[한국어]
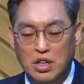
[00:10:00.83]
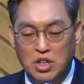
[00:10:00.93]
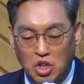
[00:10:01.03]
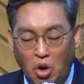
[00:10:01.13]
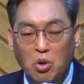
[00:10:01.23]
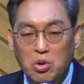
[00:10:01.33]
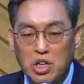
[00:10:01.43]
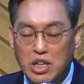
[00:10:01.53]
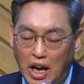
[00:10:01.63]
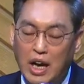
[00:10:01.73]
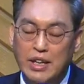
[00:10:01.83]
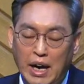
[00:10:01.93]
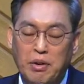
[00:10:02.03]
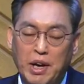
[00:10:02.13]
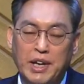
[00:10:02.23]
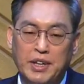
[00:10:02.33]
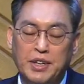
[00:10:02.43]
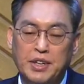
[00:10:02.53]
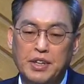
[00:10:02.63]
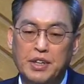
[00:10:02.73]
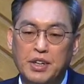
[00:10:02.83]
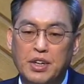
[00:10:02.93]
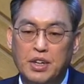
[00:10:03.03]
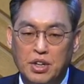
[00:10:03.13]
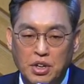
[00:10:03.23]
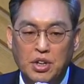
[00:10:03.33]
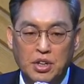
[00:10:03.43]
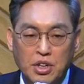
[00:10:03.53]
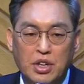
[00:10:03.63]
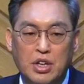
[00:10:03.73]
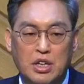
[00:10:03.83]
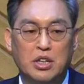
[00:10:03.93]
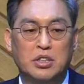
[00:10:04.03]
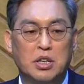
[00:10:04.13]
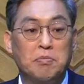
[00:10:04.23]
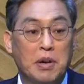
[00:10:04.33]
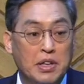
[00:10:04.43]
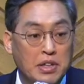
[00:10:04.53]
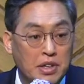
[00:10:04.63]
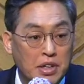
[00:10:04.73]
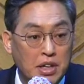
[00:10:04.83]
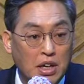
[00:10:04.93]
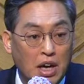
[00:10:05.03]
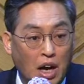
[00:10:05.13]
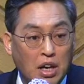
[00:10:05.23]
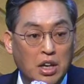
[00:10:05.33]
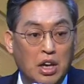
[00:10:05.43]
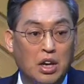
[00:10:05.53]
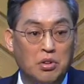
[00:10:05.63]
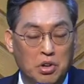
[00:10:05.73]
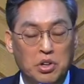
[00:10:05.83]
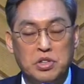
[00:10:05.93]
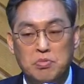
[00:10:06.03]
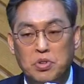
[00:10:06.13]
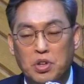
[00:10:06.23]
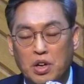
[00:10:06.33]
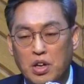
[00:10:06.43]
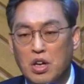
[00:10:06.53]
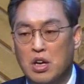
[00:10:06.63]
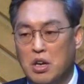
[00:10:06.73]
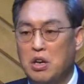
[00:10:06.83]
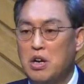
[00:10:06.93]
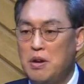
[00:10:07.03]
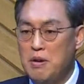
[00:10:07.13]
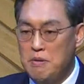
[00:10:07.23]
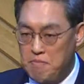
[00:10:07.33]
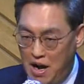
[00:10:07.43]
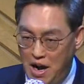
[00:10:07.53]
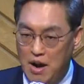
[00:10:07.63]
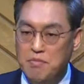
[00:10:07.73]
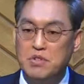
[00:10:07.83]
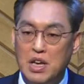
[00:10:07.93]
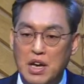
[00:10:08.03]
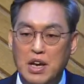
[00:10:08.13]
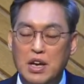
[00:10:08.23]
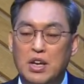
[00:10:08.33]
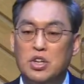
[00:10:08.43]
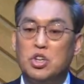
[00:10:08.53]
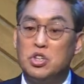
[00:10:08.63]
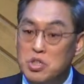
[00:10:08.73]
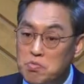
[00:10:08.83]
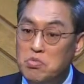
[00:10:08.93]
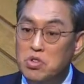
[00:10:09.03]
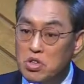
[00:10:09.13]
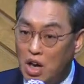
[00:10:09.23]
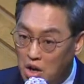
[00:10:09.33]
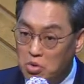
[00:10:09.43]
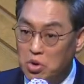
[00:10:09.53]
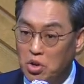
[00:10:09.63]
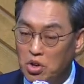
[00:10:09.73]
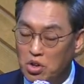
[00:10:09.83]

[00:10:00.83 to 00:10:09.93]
결론이 다 나와 있는 그런 어, 재판들을 하게 되어집니다. 그러니까 밤새 이제 신문을 하고요.